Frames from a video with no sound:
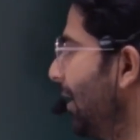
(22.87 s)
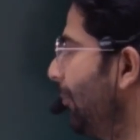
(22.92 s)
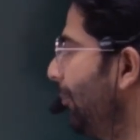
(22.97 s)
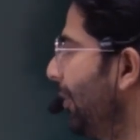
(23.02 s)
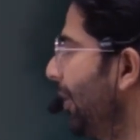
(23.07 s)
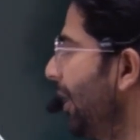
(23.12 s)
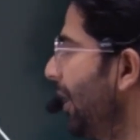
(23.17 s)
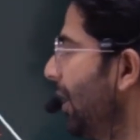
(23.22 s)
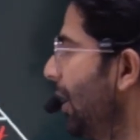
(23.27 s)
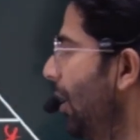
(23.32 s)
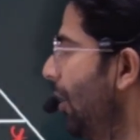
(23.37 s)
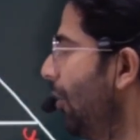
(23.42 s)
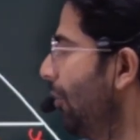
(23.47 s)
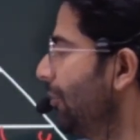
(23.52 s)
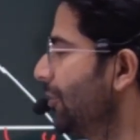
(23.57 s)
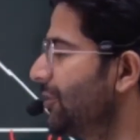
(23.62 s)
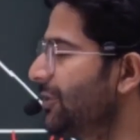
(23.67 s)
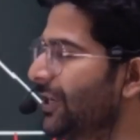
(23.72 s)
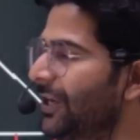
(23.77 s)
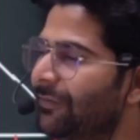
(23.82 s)
पड़ेगा
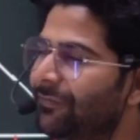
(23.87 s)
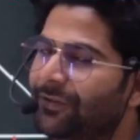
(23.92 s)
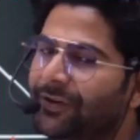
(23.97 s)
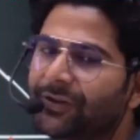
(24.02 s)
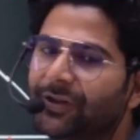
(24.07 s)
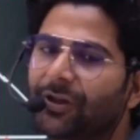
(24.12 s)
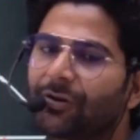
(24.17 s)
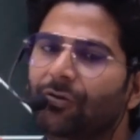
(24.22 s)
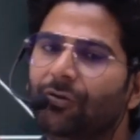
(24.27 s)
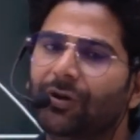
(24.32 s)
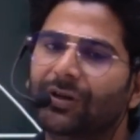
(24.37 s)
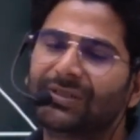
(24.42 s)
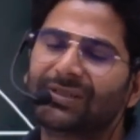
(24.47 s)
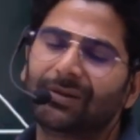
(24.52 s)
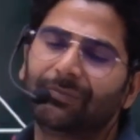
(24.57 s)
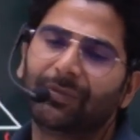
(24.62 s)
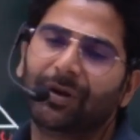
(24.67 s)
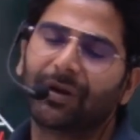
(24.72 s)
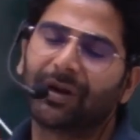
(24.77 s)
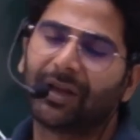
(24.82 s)
और जेड फिर तीनों का
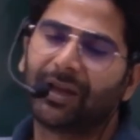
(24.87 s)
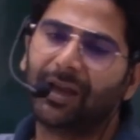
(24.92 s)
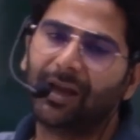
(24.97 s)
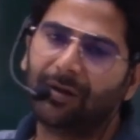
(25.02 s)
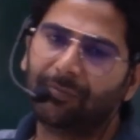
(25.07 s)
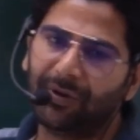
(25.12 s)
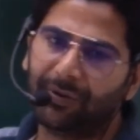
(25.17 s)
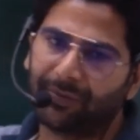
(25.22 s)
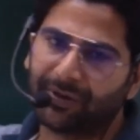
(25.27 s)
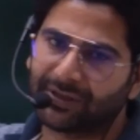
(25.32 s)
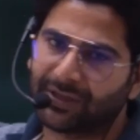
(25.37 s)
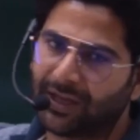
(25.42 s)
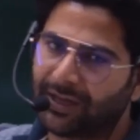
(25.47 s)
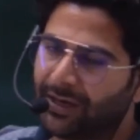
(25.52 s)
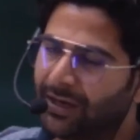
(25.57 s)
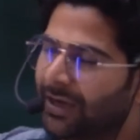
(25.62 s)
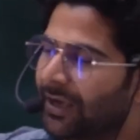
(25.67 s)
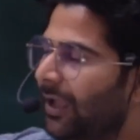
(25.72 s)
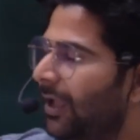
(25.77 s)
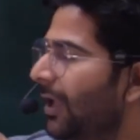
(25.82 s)
सम करके हमें
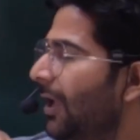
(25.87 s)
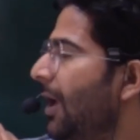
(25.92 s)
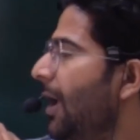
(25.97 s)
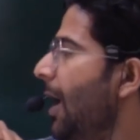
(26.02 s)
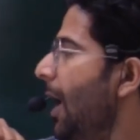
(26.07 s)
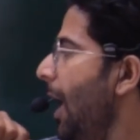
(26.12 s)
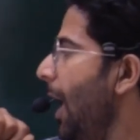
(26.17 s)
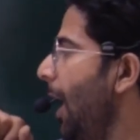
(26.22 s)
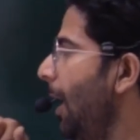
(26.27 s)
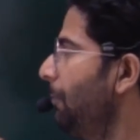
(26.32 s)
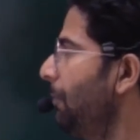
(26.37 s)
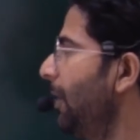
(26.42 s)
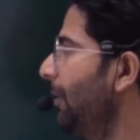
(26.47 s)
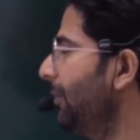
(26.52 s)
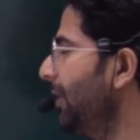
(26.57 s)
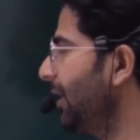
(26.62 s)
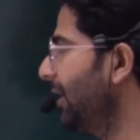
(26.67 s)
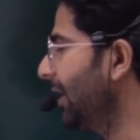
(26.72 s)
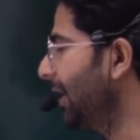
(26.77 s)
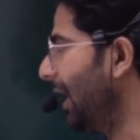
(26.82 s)
बताना है अब
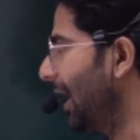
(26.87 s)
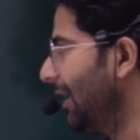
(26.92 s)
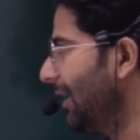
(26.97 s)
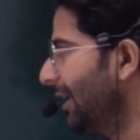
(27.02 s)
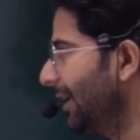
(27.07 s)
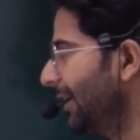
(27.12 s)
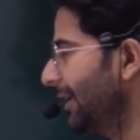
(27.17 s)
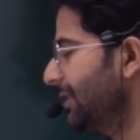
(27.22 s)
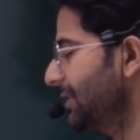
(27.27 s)
हमें निकालना कैसे